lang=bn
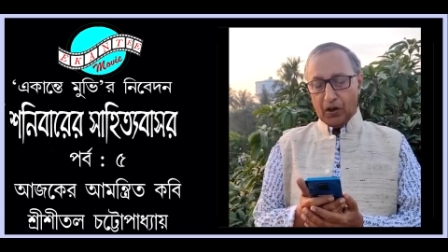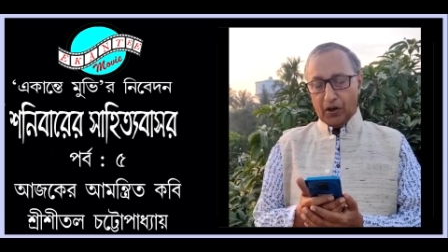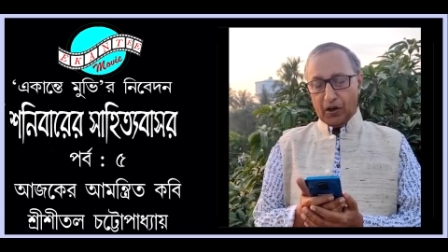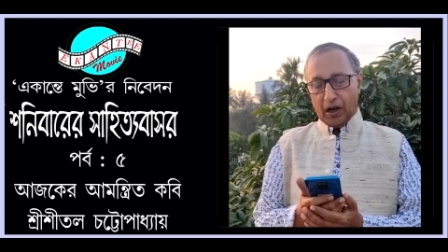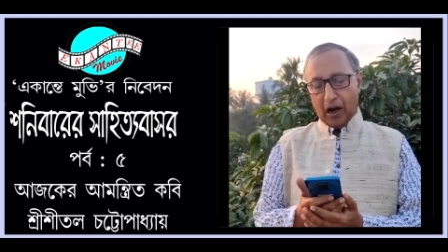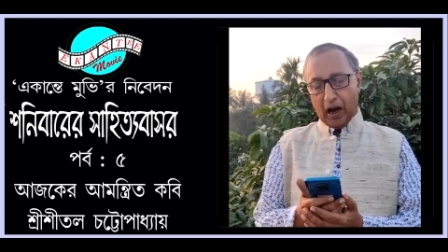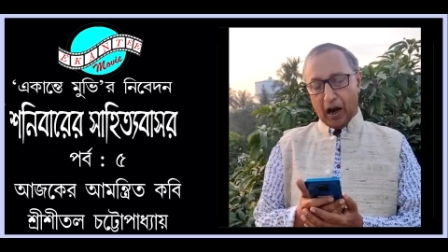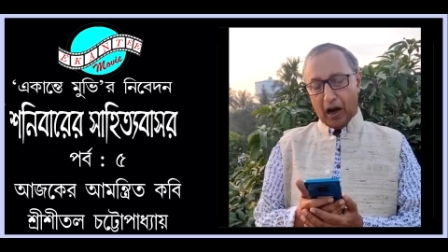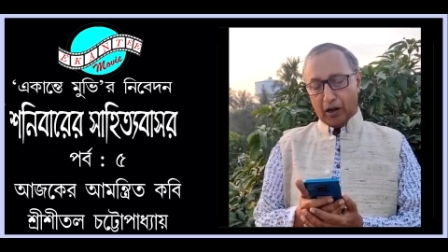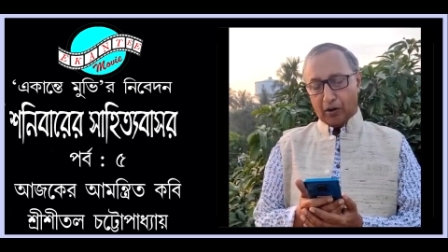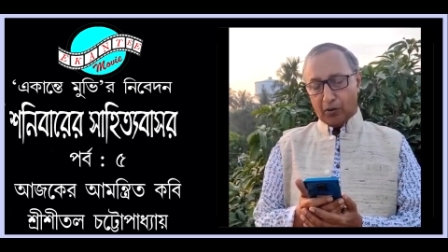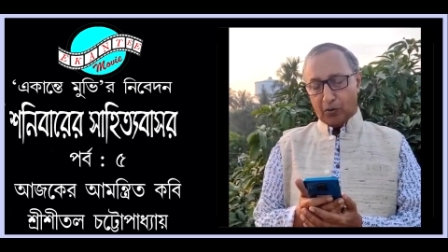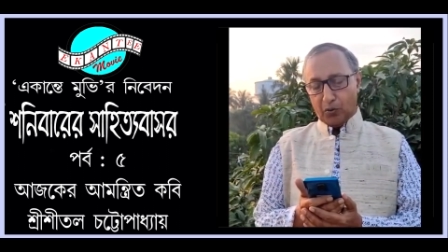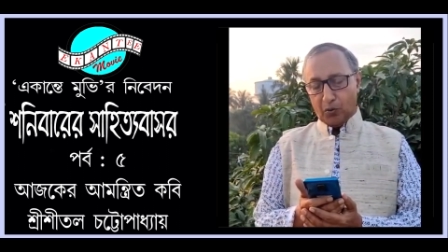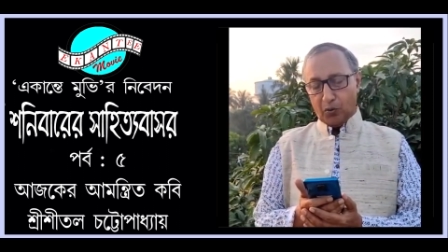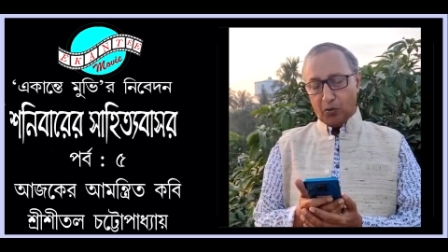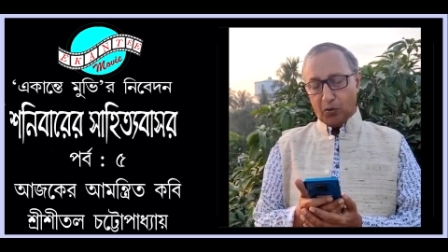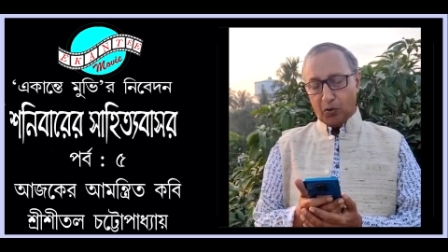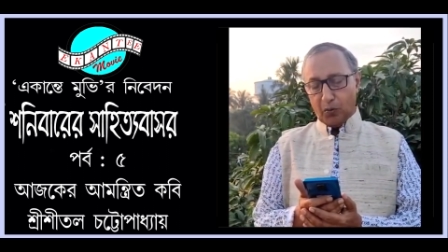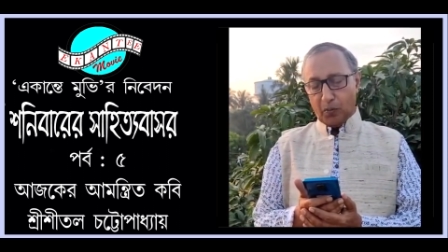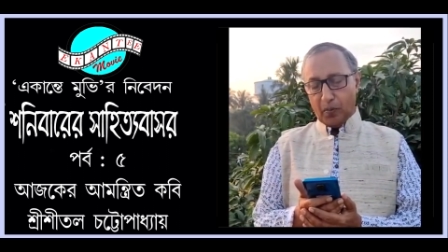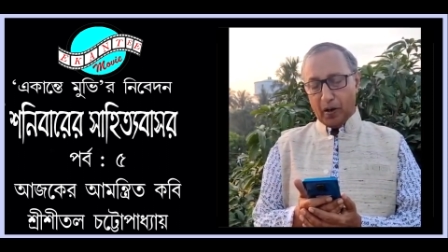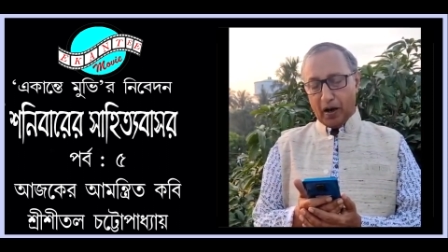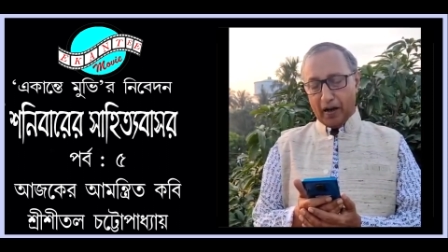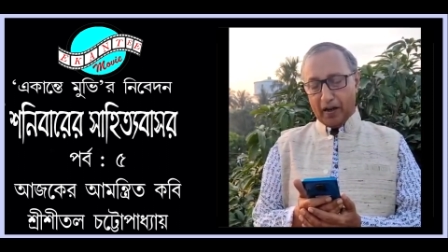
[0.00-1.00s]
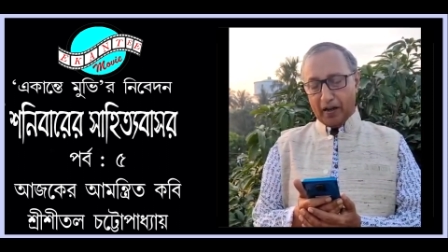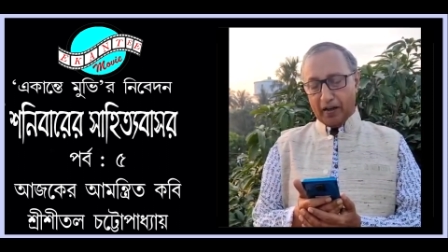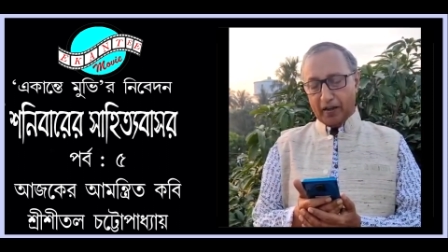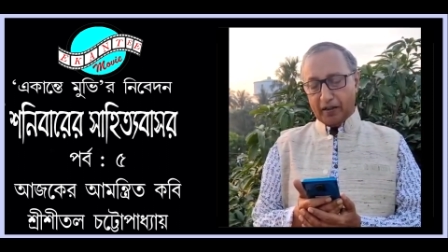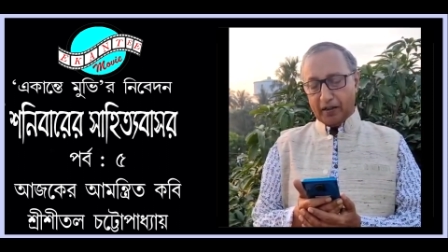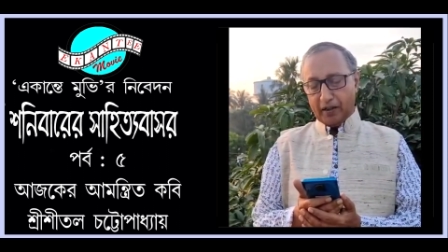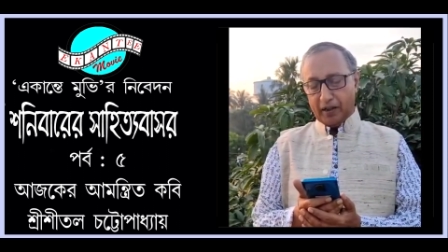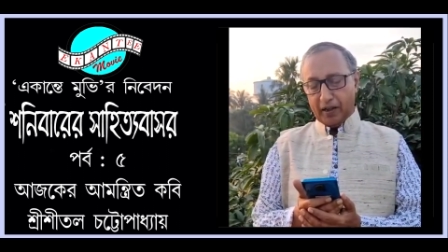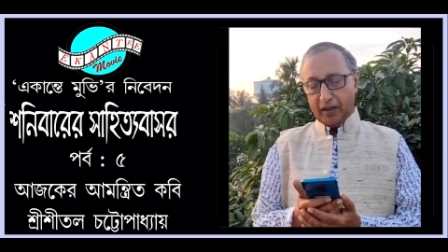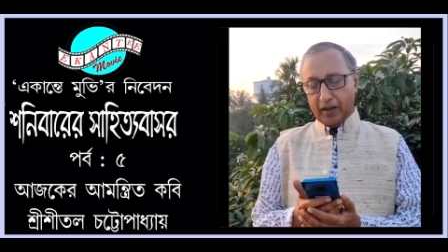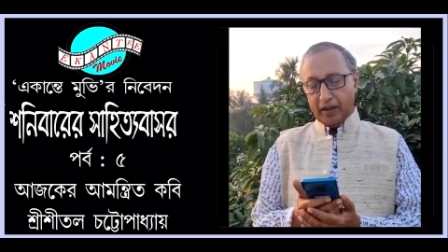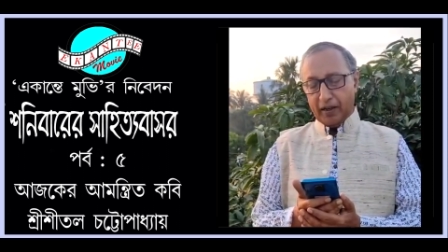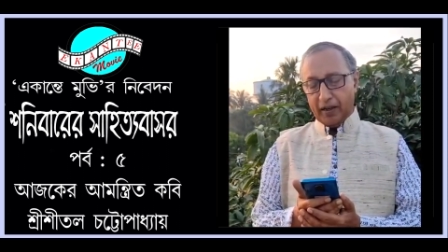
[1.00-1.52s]
ঠাকুর
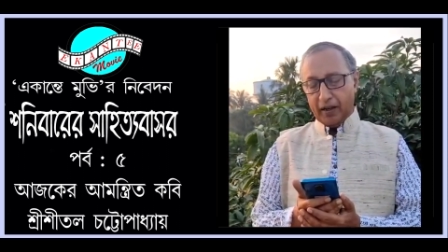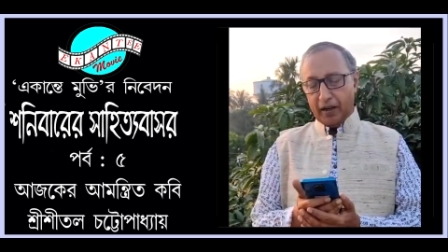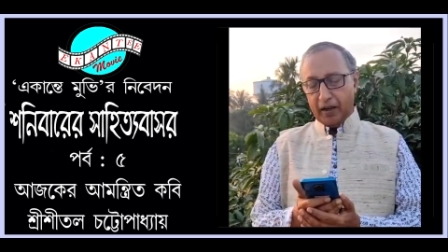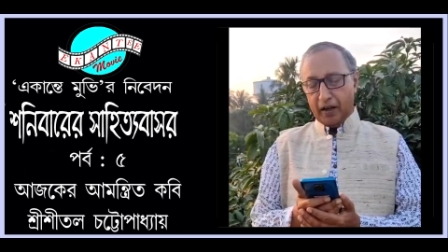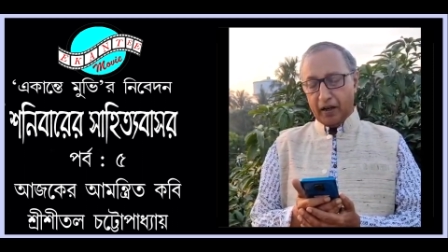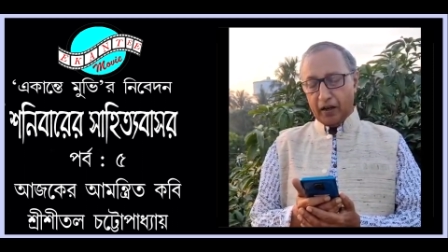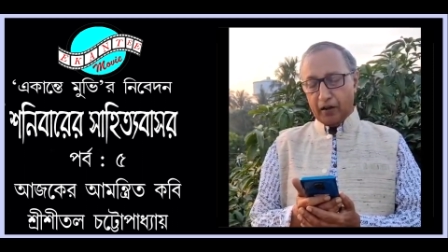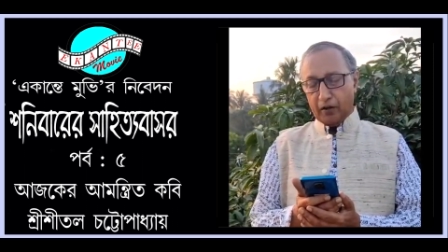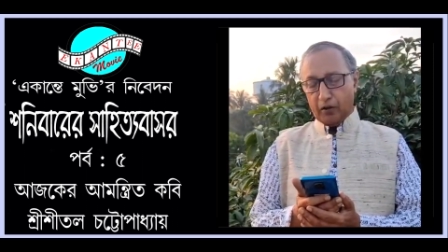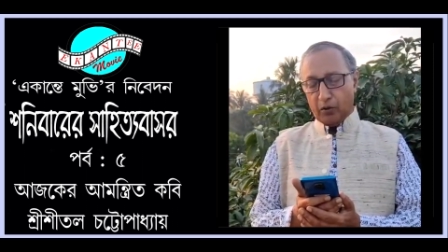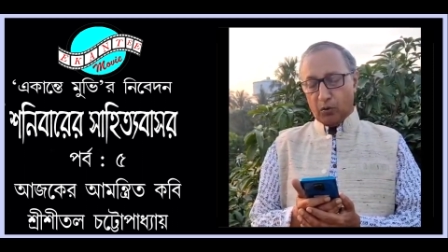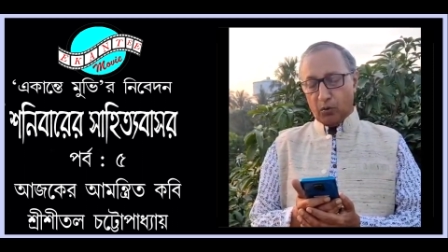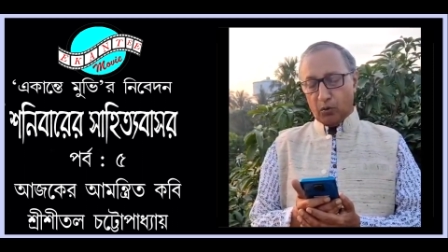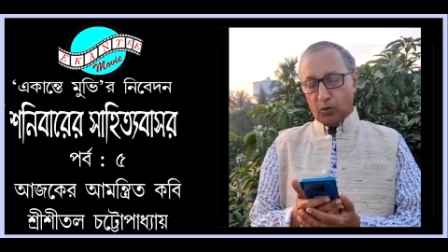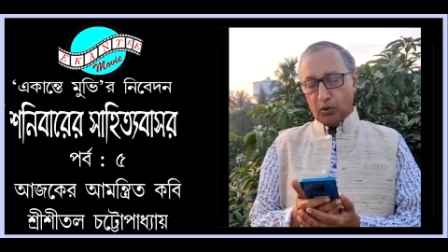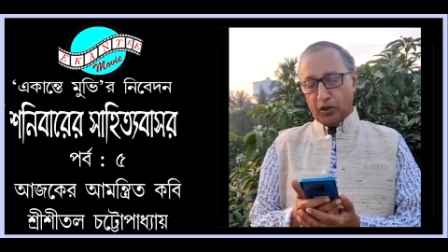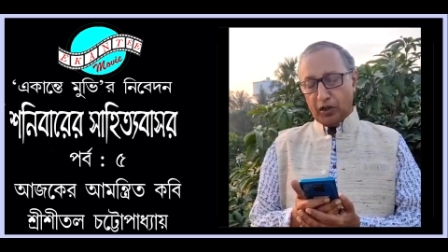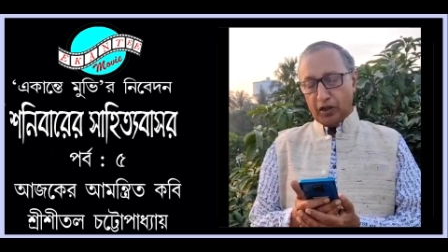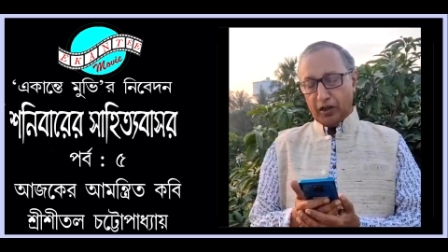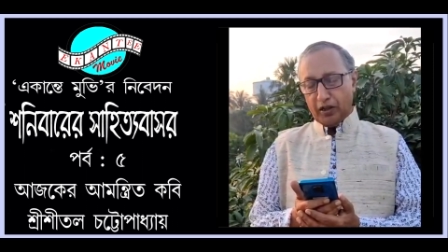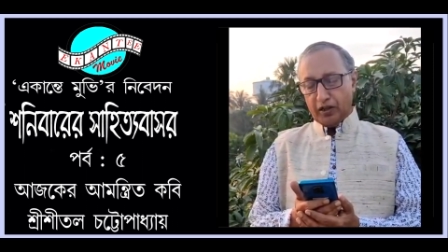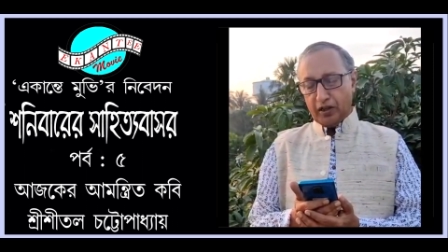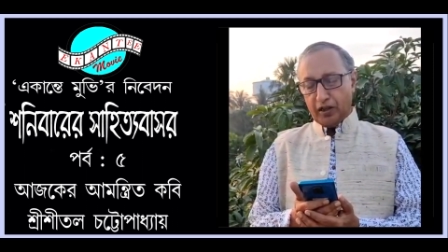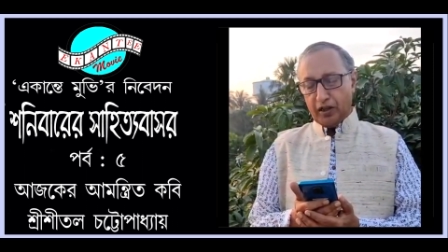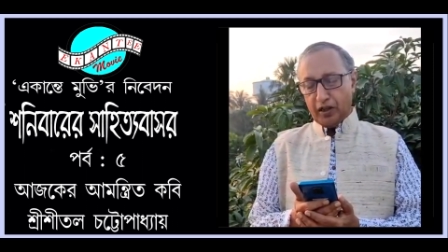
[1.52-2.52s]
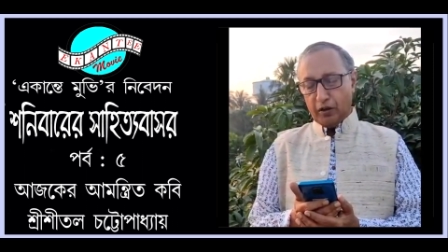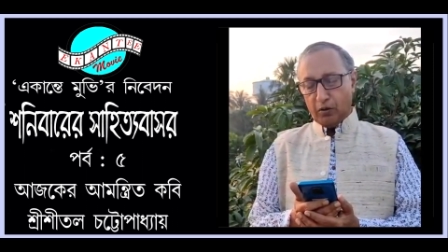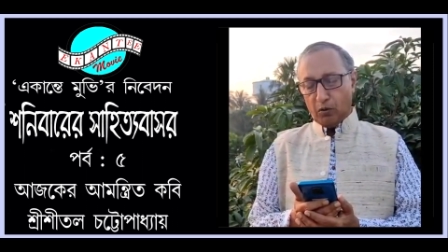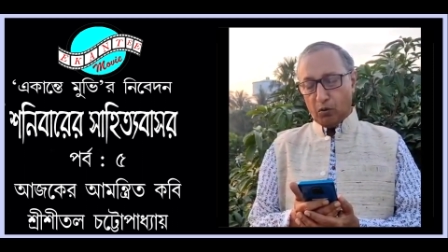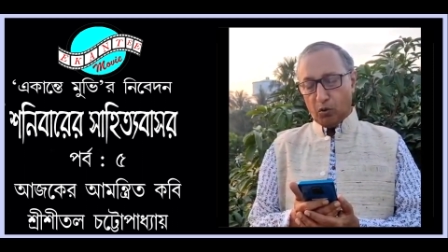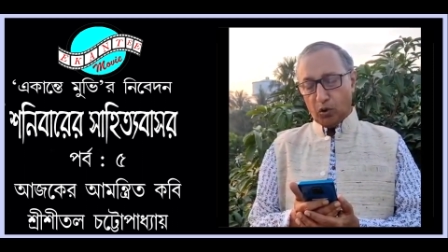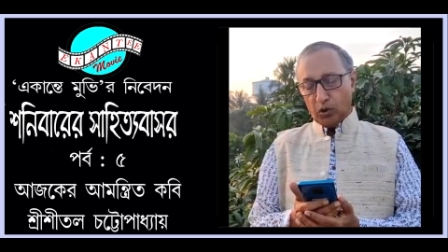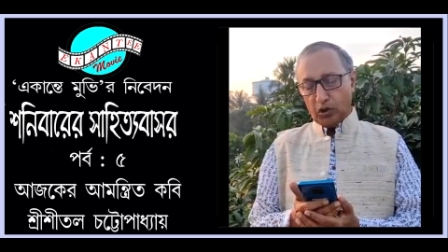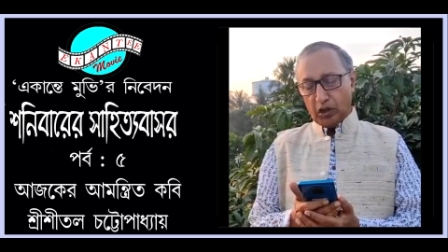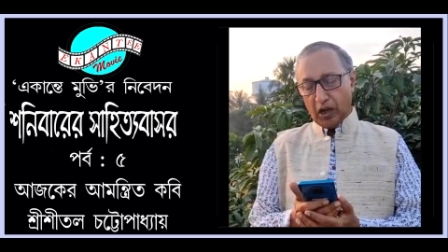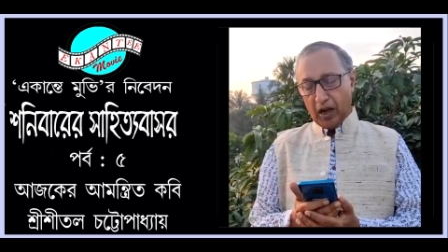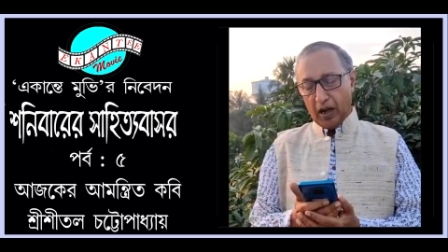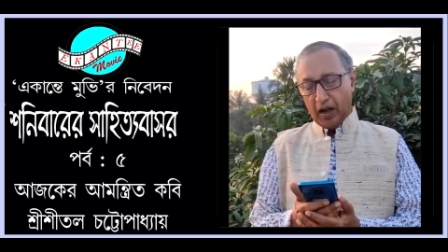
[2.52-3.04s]
বাড়িতে খুঁজেছি
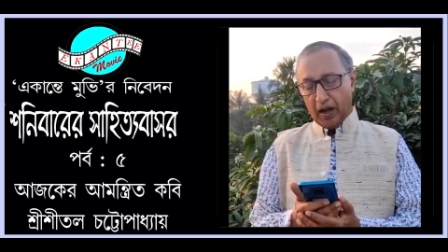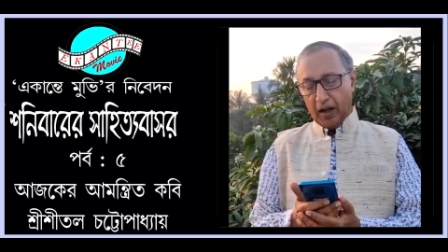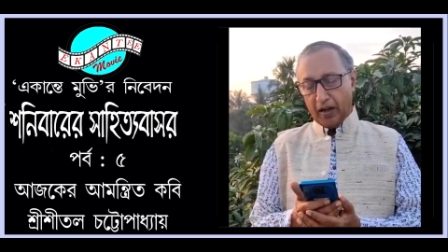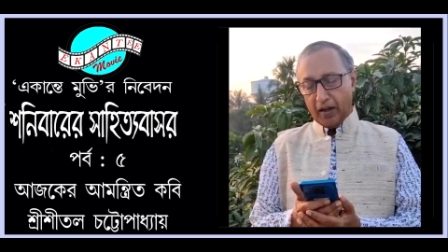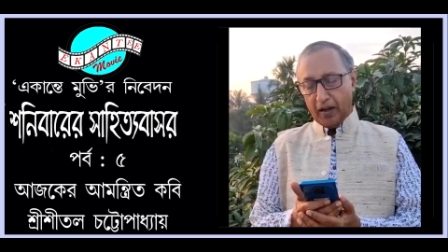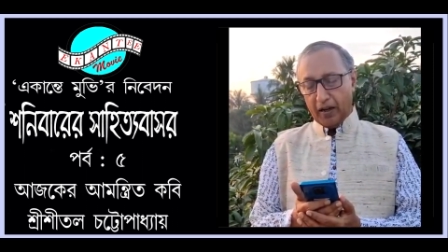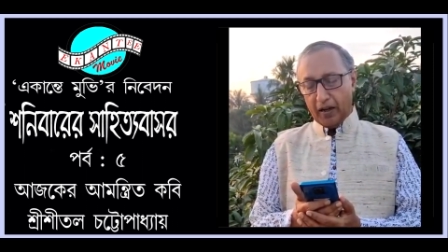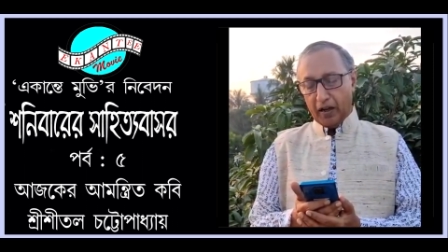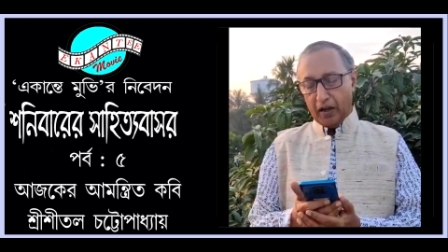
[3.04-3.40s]
কোথায়